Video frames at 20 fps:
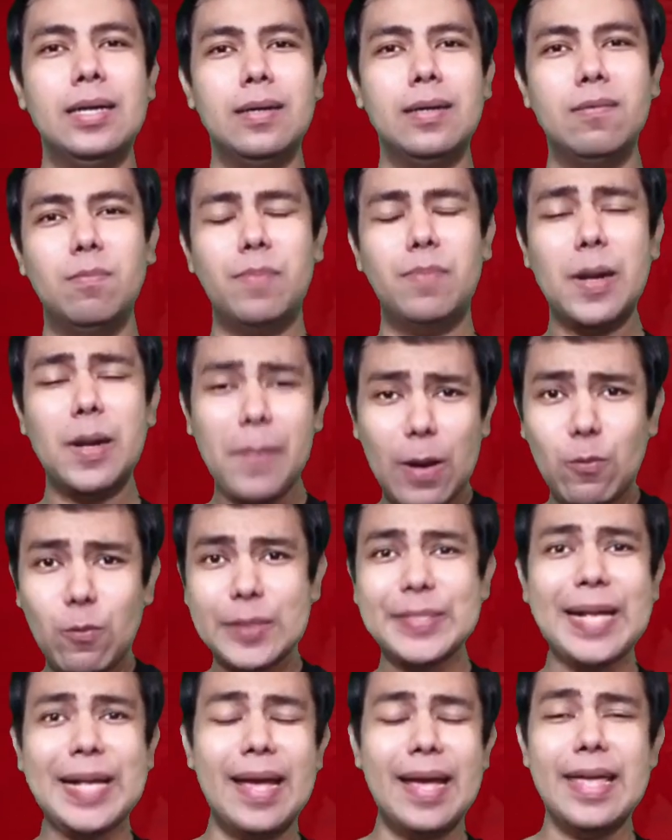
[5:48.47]
พระพันว
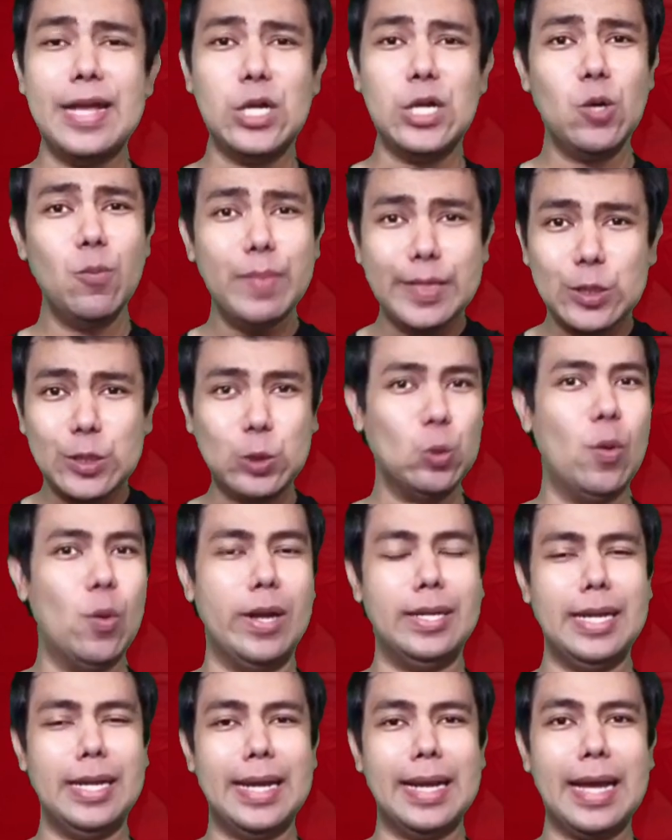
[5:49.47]
ษาเองก็มีส่วน
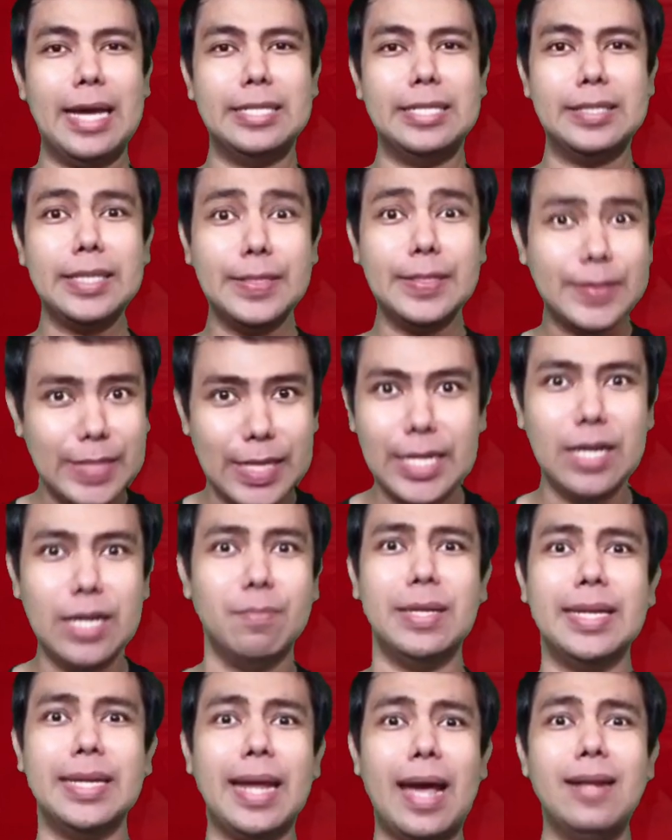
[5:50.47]
ในการตัดสินอีกเห
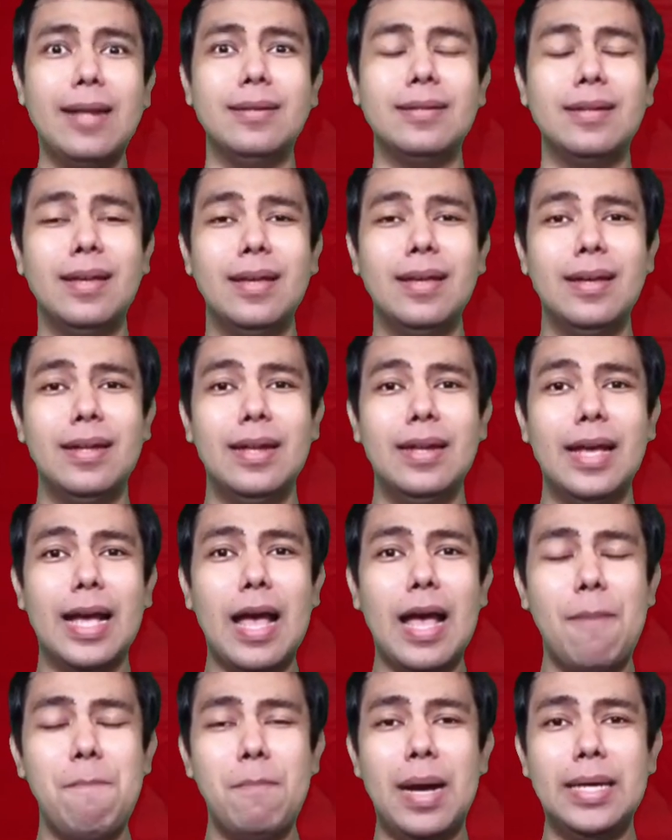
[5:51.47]
มือนกันนะค
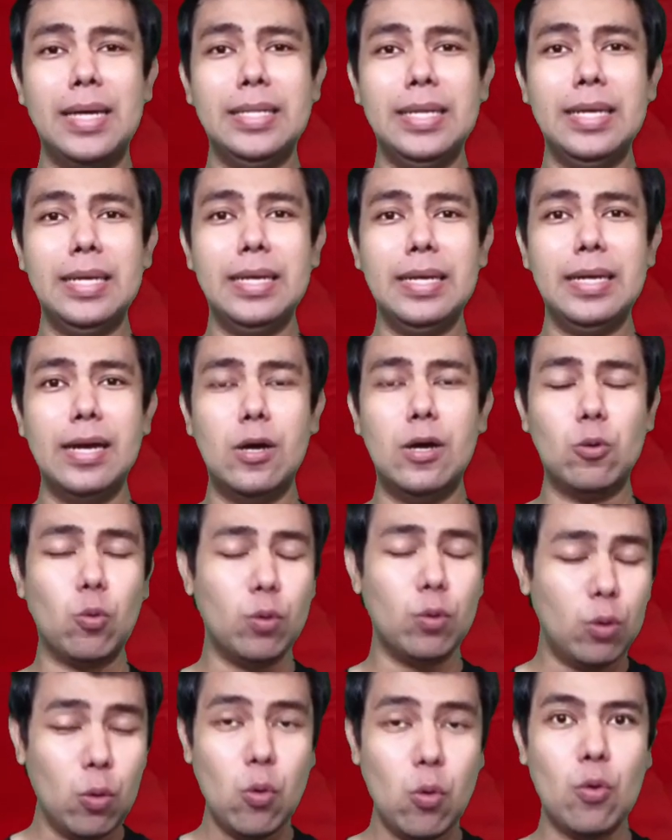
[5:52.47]
รับมาที่รุ่
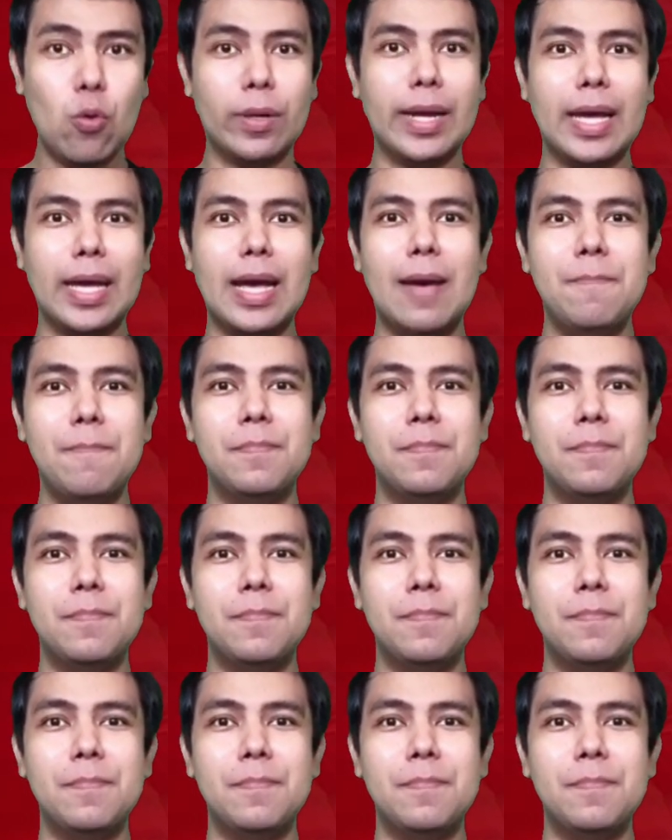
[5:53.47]
นลูกนะครับ